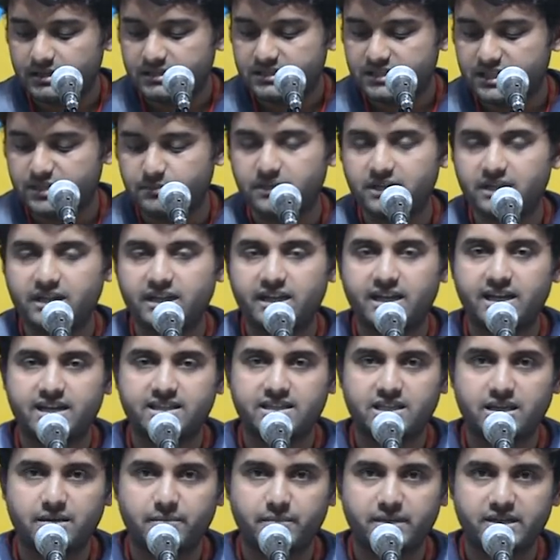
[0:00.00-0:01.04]
सिमट गया
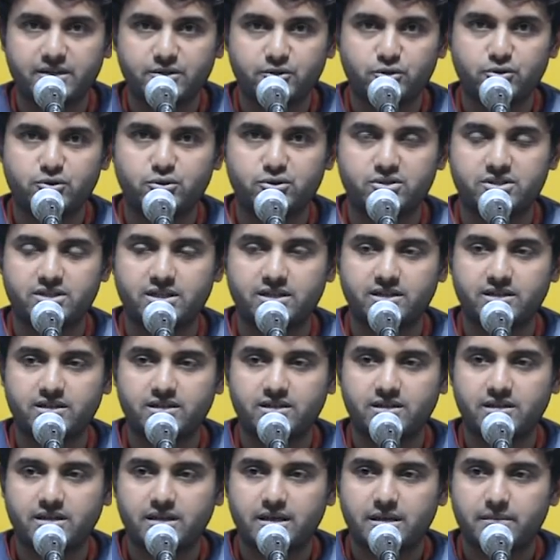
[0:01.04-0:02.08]
था मैं तो तुझ तक
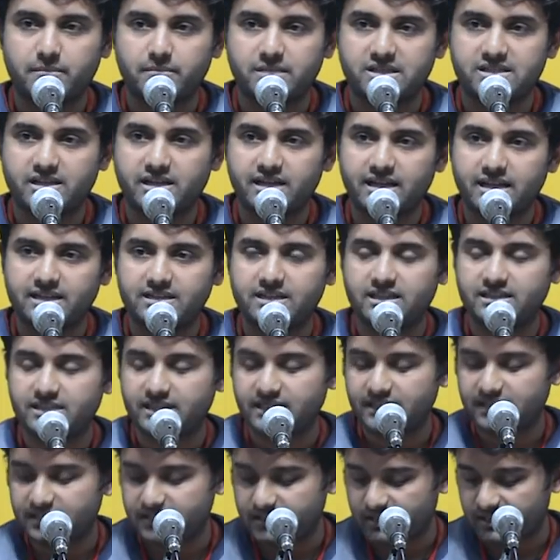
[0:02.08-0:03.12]
बस गया था
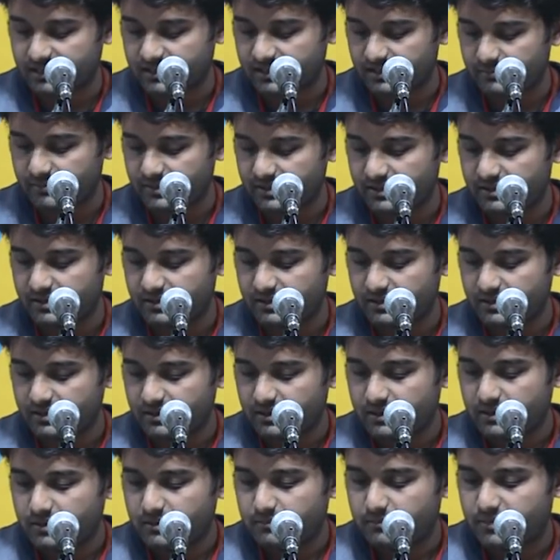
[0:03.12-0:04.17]
तेरी धड़कन में
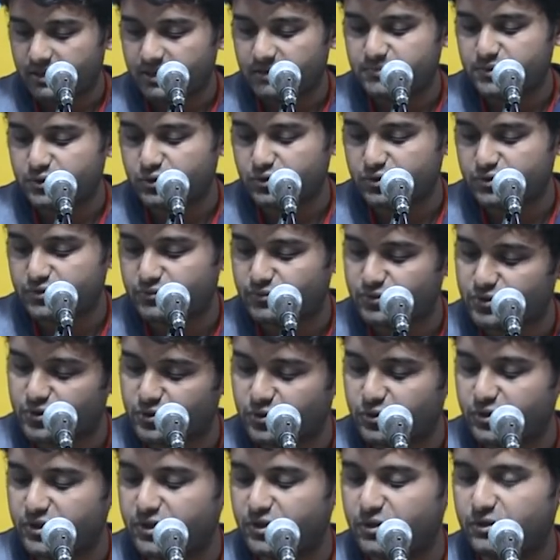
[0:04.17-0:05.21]
पर अफसोस वो तो
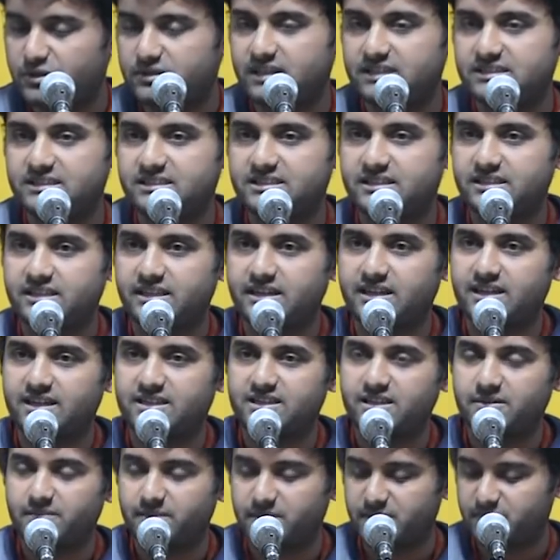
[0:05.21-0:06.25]
कोई और था जिसे देखा
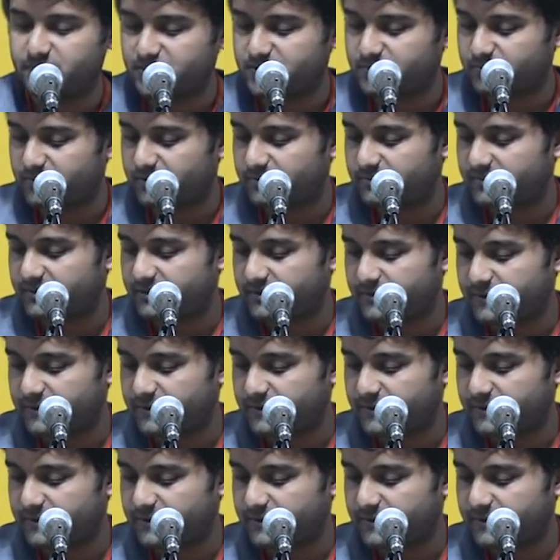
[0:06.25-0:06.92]
था मैंने बचपन में